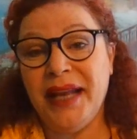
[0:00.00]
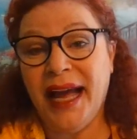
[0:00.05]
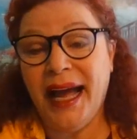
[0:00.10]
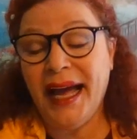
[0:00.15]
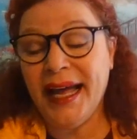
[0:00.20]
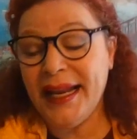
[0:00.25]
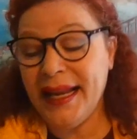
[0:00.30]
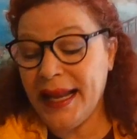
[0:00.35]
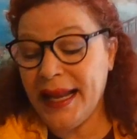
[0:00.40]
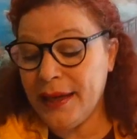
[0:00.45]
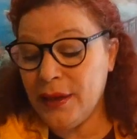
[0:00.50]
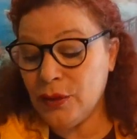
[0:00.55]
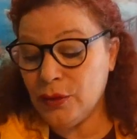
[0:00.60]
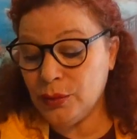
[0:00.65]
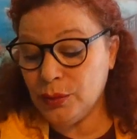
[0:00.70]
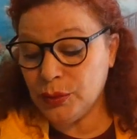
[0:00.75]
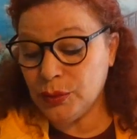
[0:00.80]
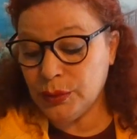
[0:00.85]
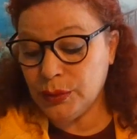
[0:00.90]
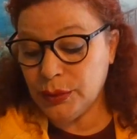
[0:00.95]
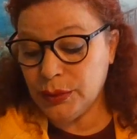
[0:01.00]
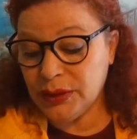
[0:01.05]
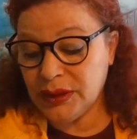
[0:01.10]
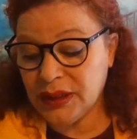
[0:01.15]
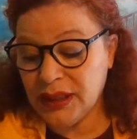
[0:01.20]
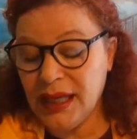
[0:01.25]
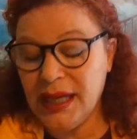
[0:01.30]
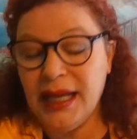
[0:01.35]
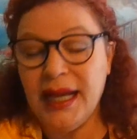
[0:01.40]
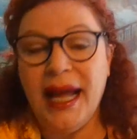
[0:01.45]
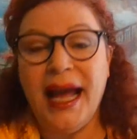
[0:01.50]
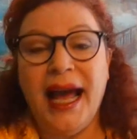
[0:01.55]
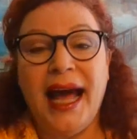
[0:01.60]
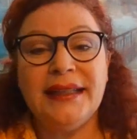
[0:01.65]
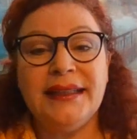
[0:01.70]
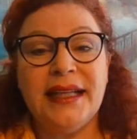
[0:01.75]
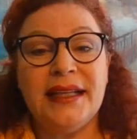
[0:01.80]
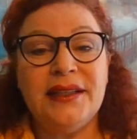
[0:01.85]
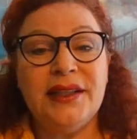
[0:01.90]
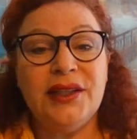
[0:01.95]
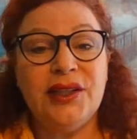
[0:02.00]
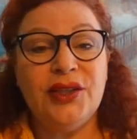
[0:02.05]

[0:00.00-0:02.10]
لحل الأمور حتى